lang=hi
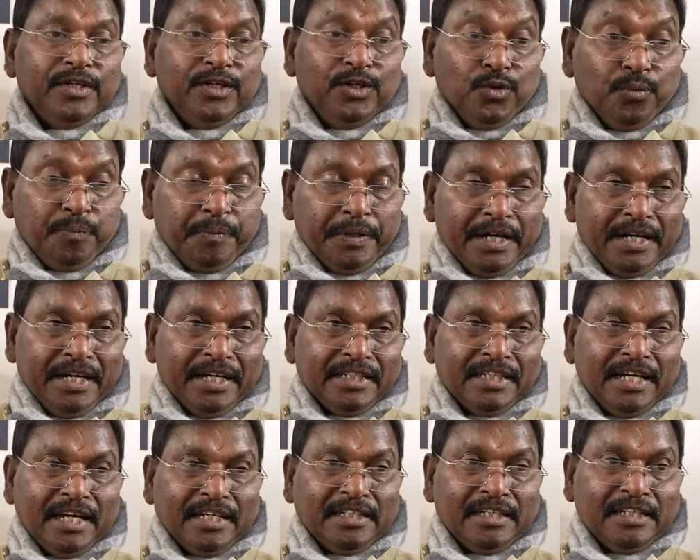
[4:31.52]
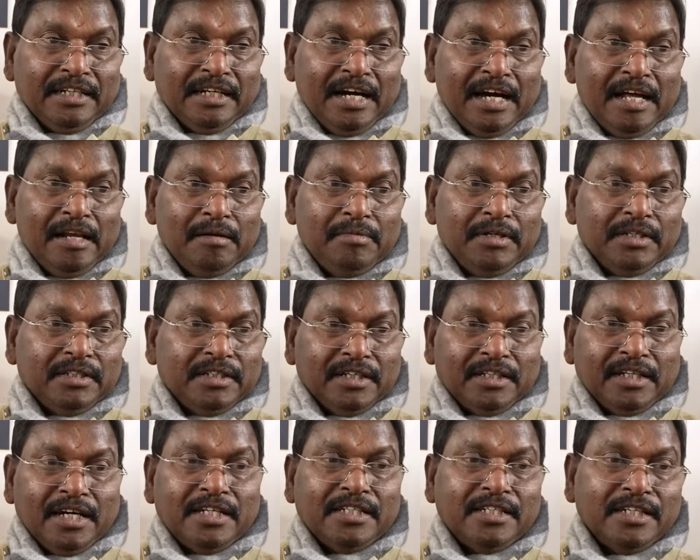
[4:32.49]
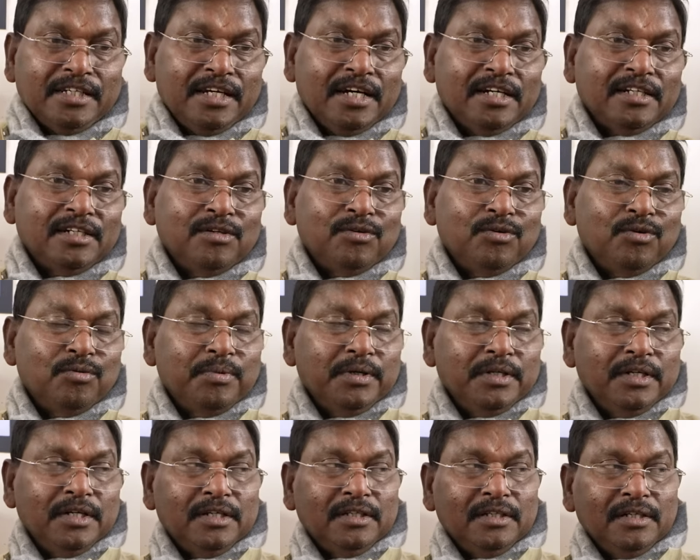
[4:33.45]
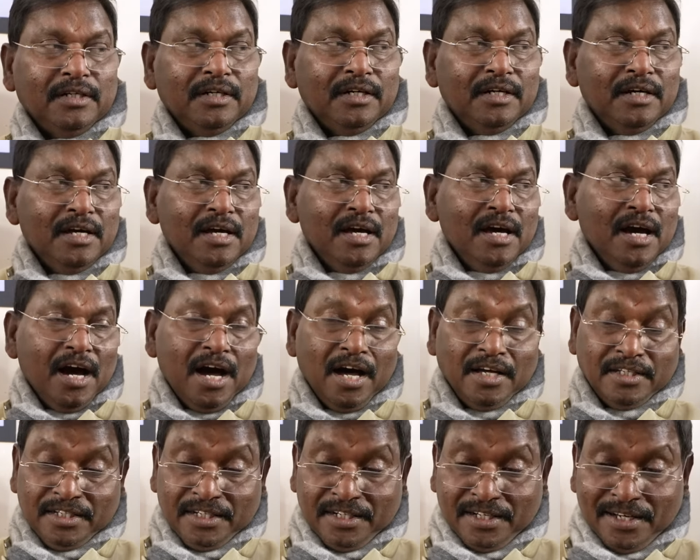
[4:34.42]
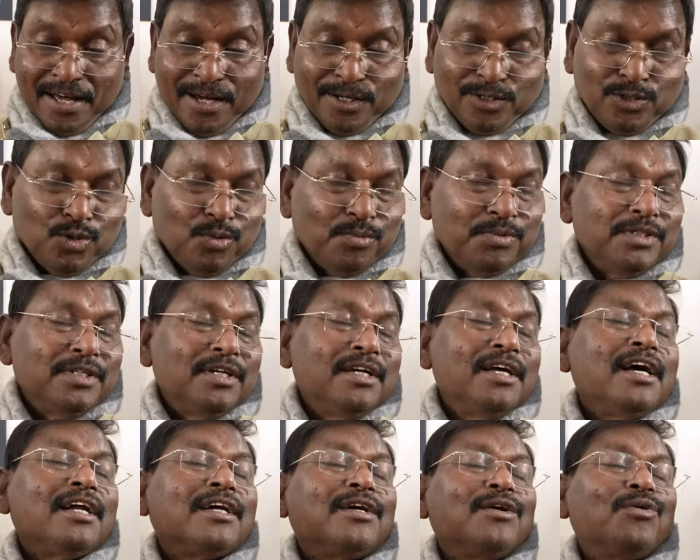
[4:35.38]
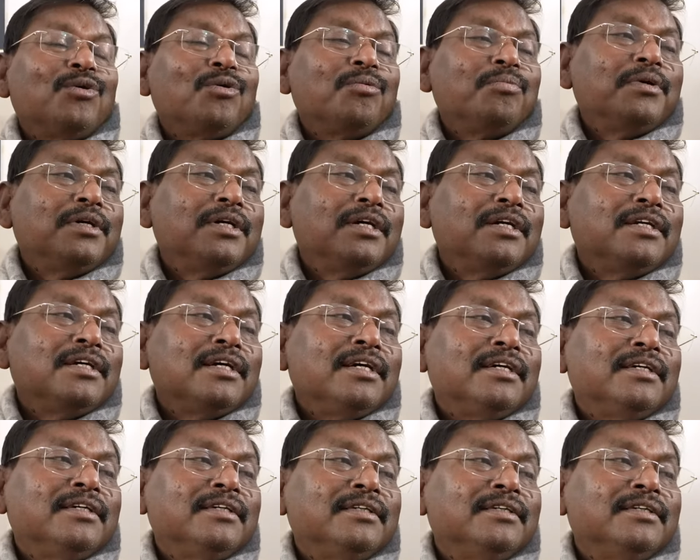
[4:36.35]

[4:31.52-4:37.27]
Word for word: यूपीए के शासन काल में सताईस हजार करोड़ बजट था आज एक लाख चौबीस हजार करोड़ बजट है